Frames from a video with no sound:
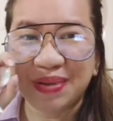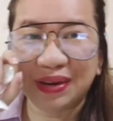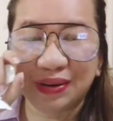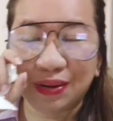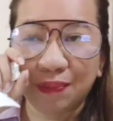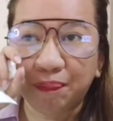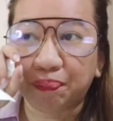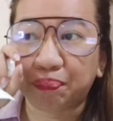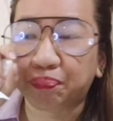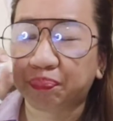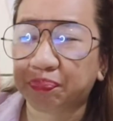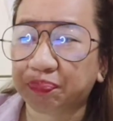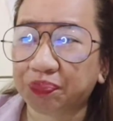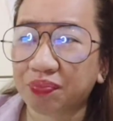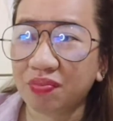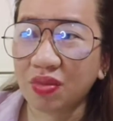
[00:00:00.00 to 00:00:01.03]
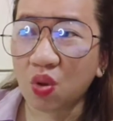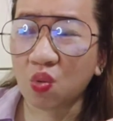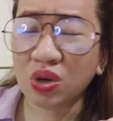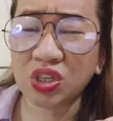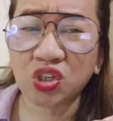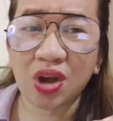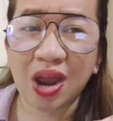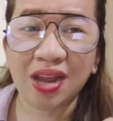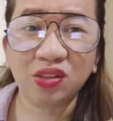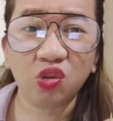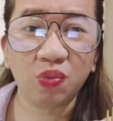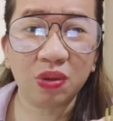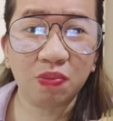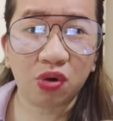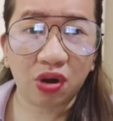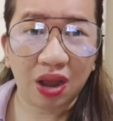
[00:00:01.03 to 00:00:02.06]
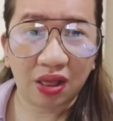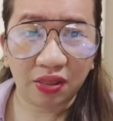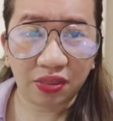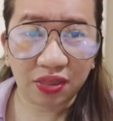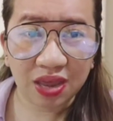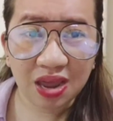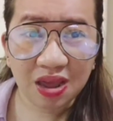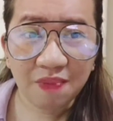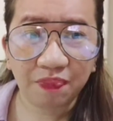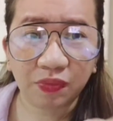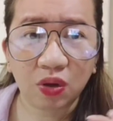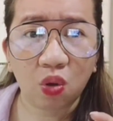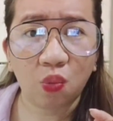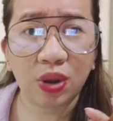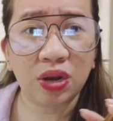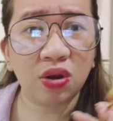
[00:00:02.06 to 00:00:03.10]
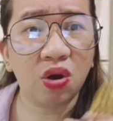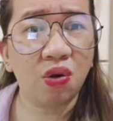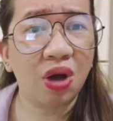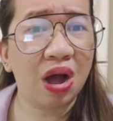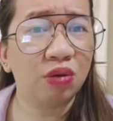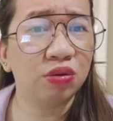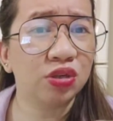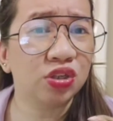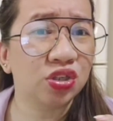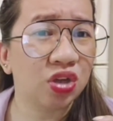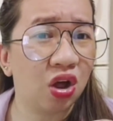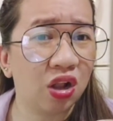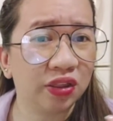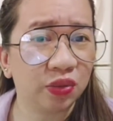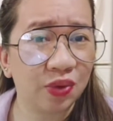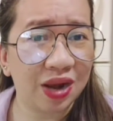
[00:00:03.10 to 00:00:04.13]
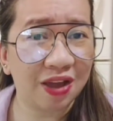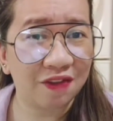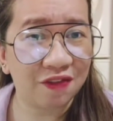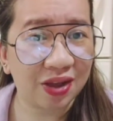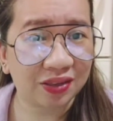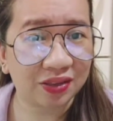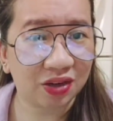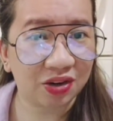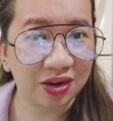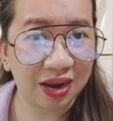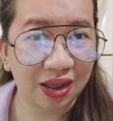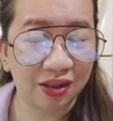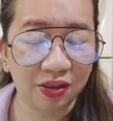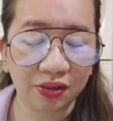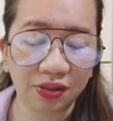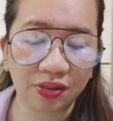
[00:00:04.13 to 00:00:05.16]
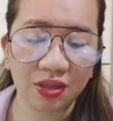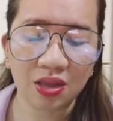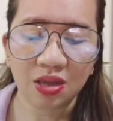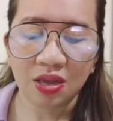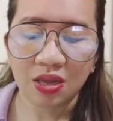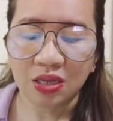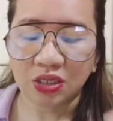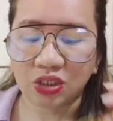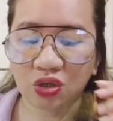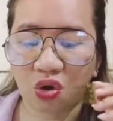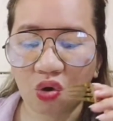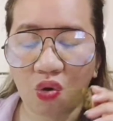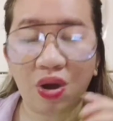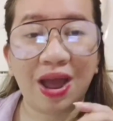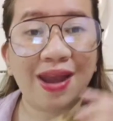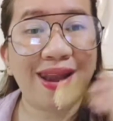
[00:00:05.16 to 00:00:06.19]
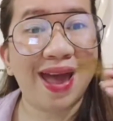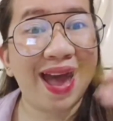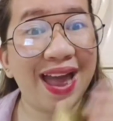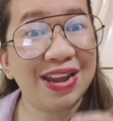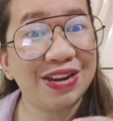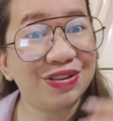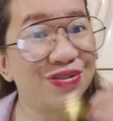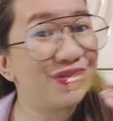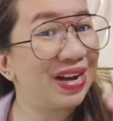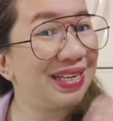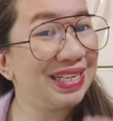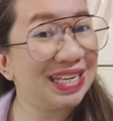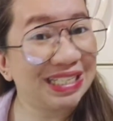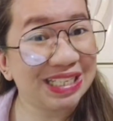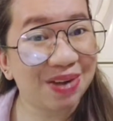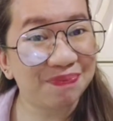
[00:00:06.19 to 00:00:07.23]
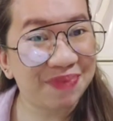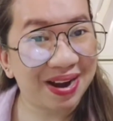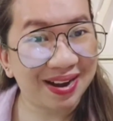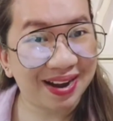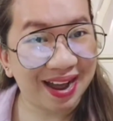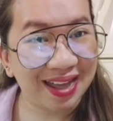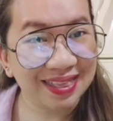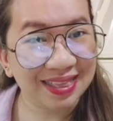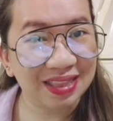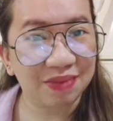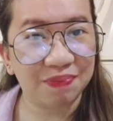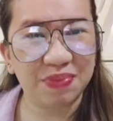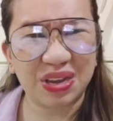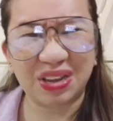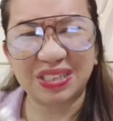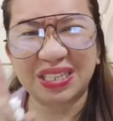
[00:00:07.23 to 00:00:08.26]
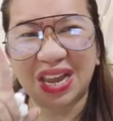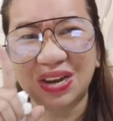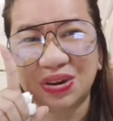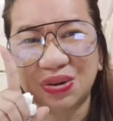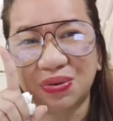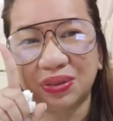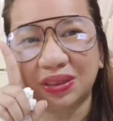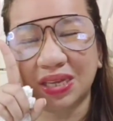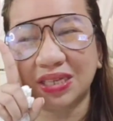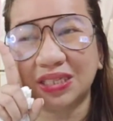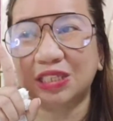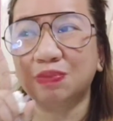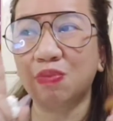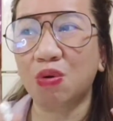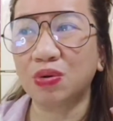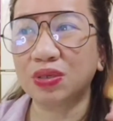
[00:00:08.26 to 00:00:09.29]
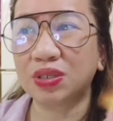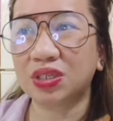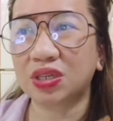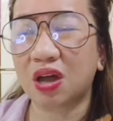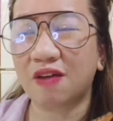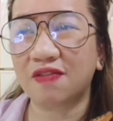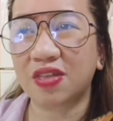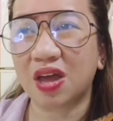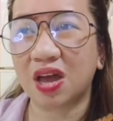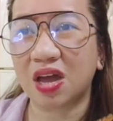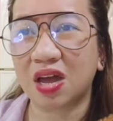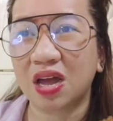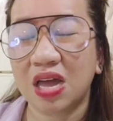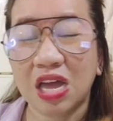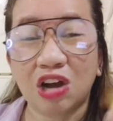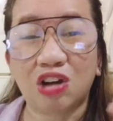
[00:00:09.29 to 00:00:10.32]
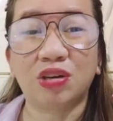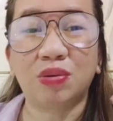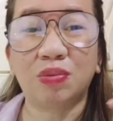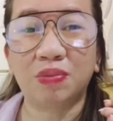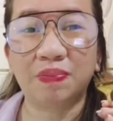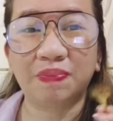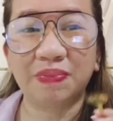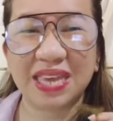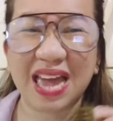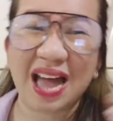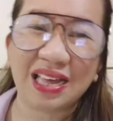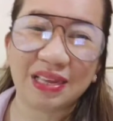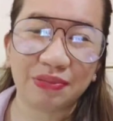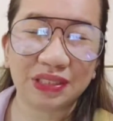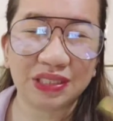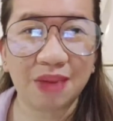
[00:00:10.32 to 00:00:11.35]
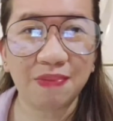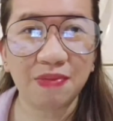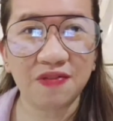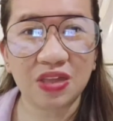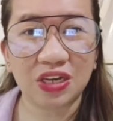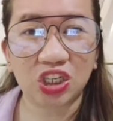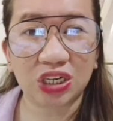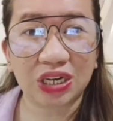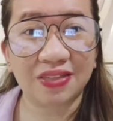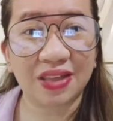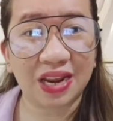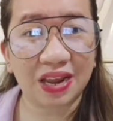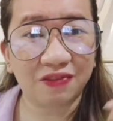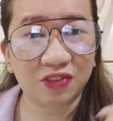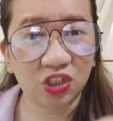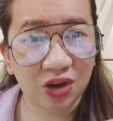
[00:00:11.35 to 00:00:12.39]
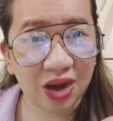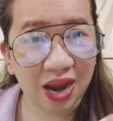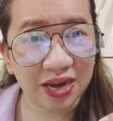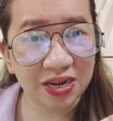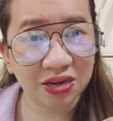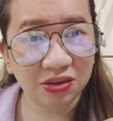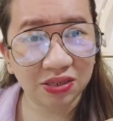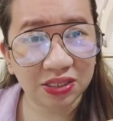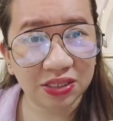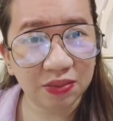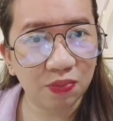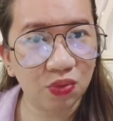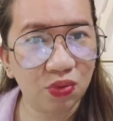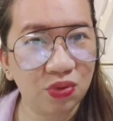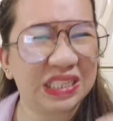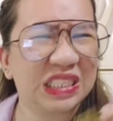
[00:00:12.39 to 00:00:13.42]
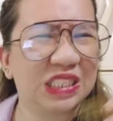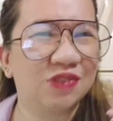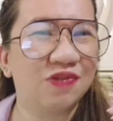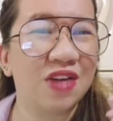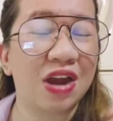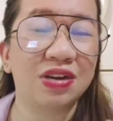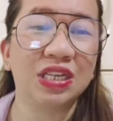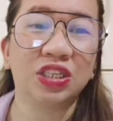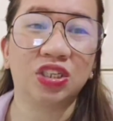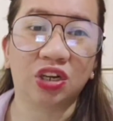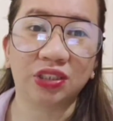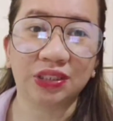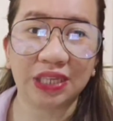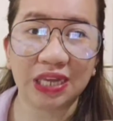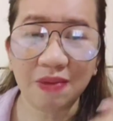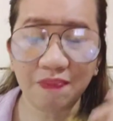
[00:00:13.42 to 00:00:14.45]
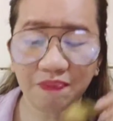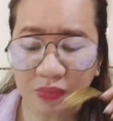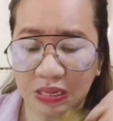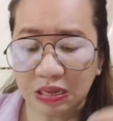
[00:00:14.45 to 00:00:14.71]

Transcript: Pero we're trying to be more healthy. We know how salt will affect our health. So ganahan ko nga di siya parat because I noticed most of the or yeah some of the chicken that I've tried here in Cebu is very salty